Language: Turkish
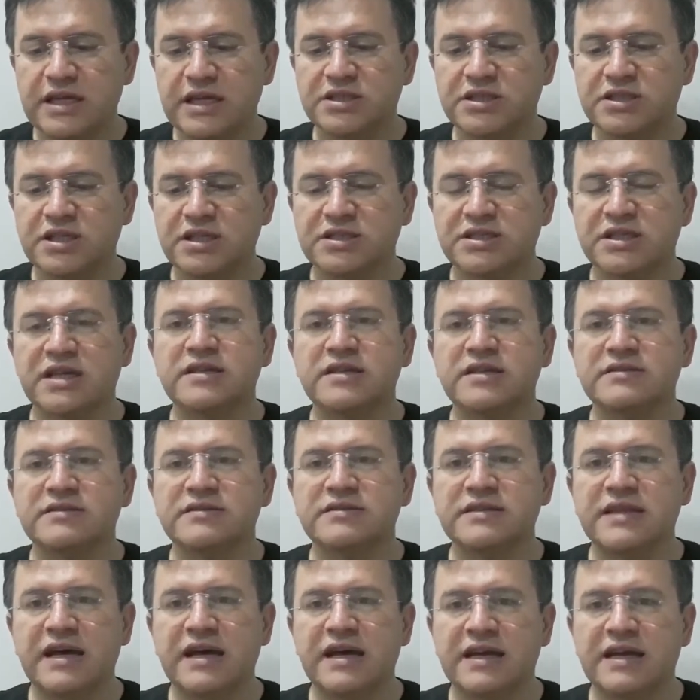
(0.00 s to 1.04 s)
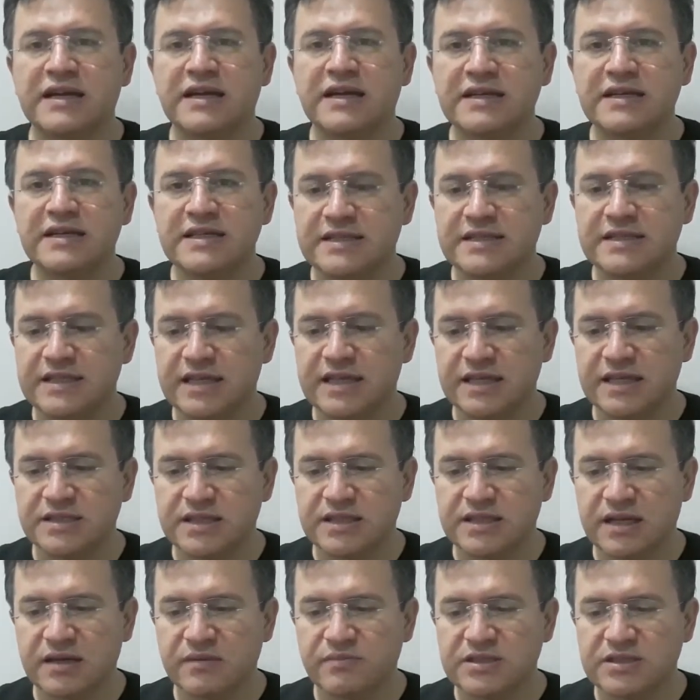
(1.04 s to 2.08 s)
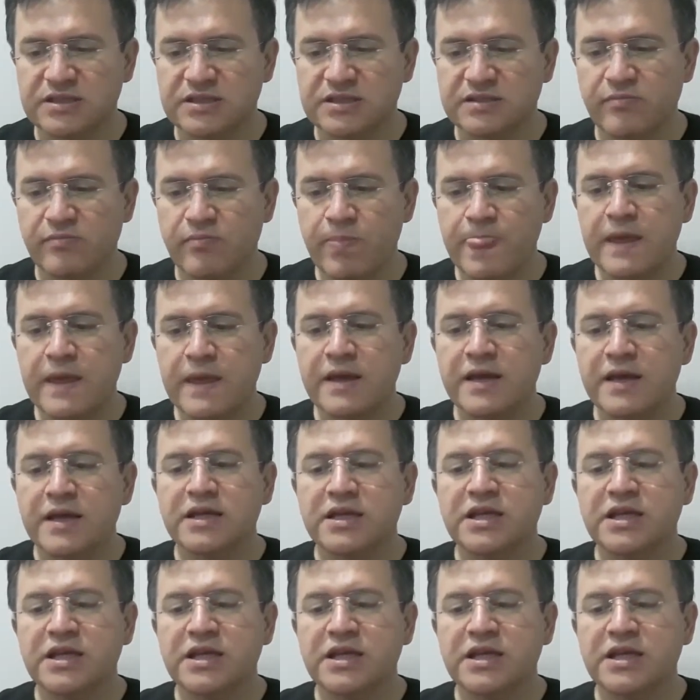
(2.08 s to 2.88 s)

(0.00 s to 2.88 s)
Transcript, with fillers: değişecek değerli izleyicilerimiz.